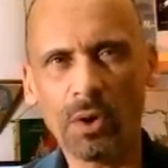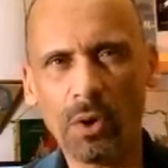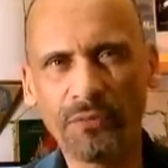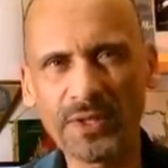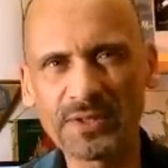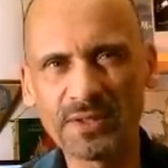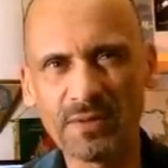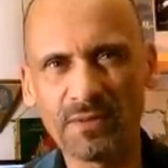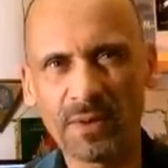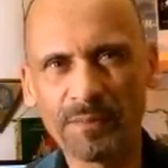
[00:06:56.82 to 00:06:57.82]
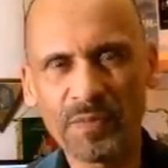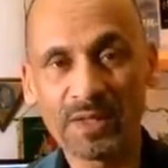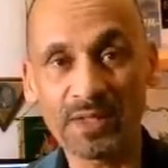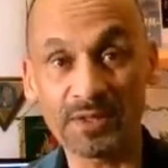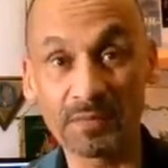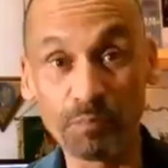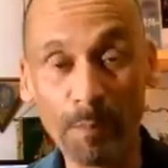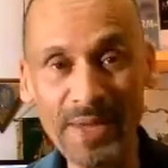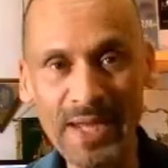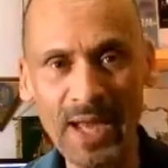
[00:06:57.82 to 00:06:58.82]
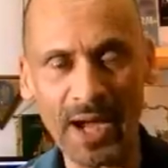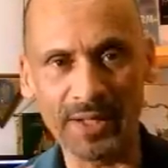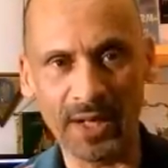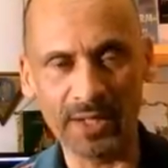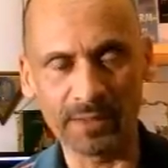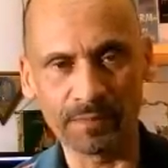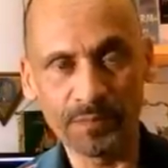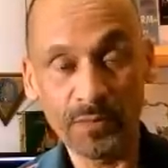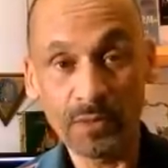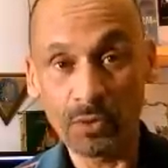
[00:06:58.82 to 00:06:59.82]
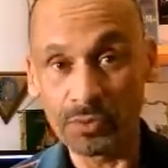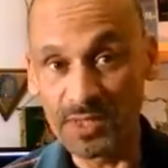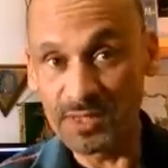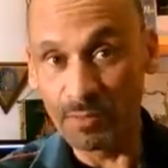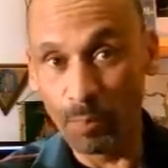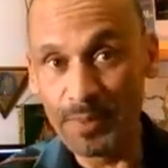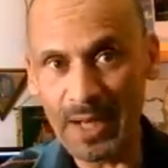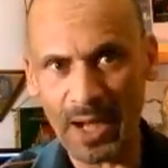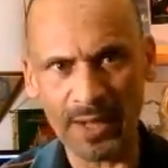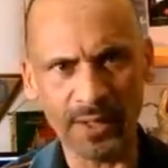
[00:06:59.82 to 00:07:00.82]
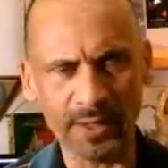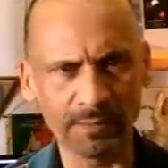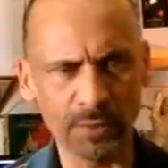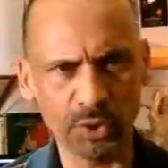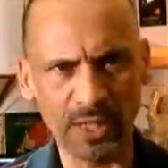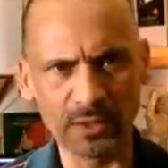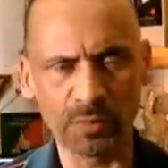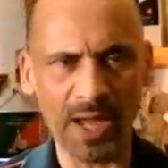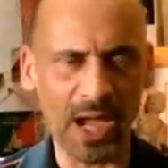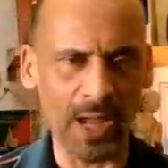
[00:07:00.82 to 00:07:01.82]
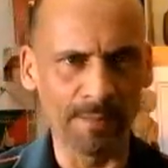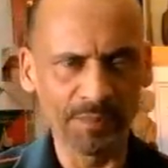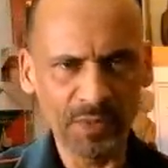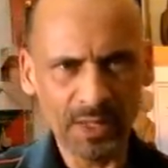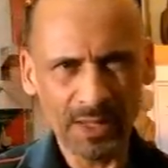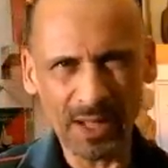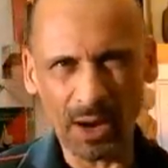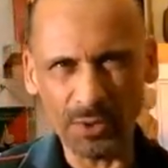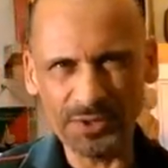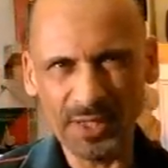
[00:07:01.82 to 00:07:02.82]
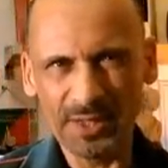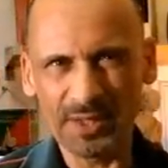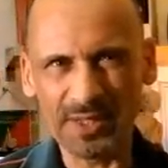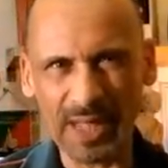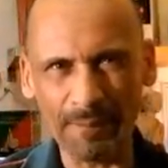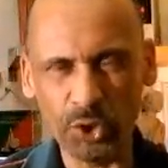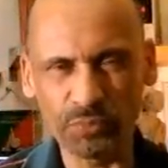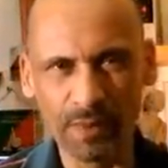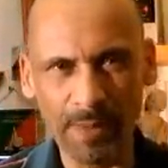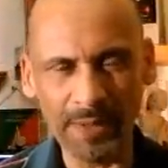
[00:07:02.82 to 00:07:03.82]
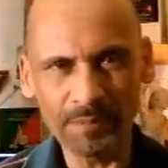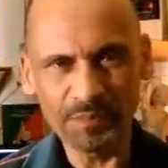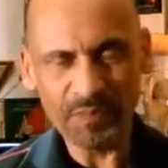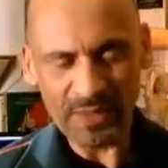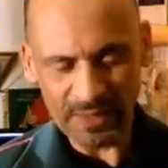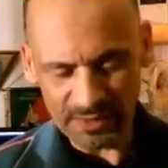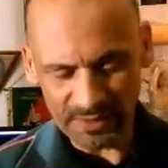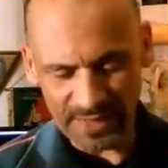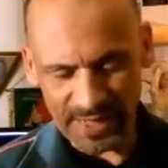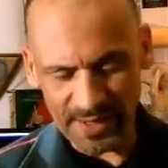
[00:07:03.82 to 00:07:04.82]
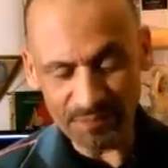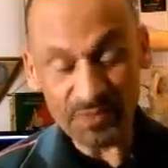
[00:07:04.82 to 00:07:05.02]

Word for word: Offensive. Das sind mobile Einheiten. Und diese mobile Einheiten bestehen zum einen aus den Kampfschwimmern, den